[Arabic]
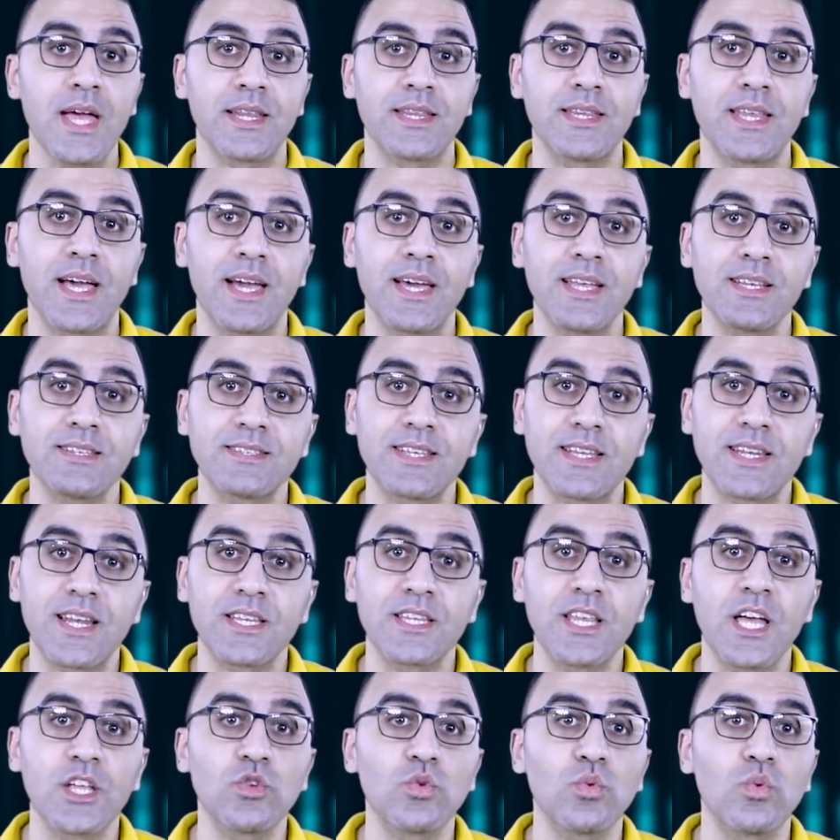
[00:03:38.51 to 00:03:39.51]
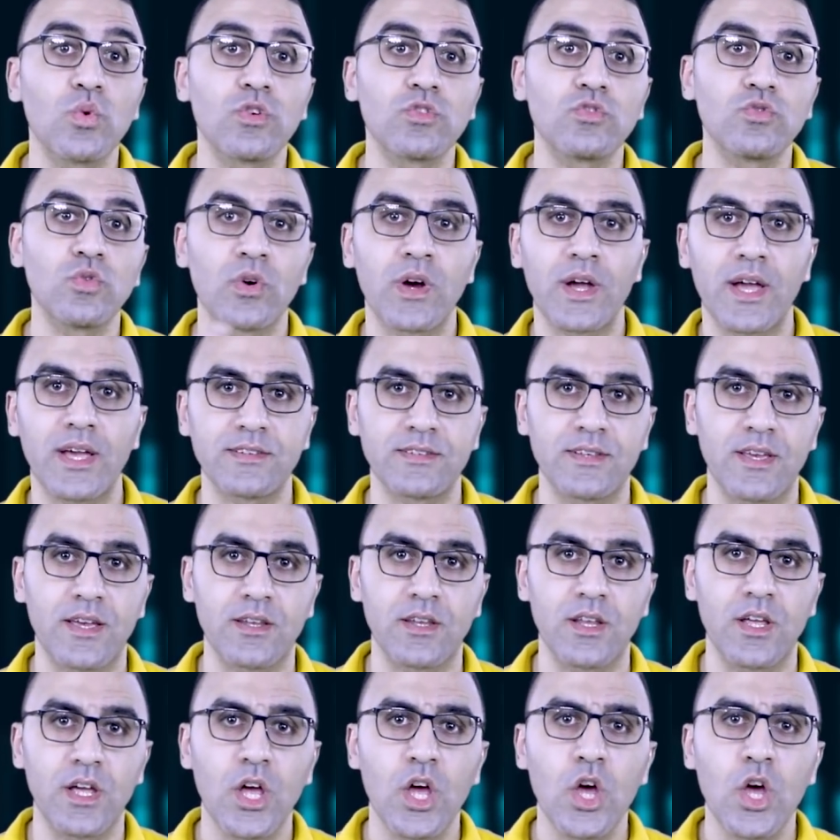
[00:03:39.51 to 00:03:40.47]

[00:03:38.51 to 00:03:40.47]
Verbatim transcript: ده غير سندات واذون خزان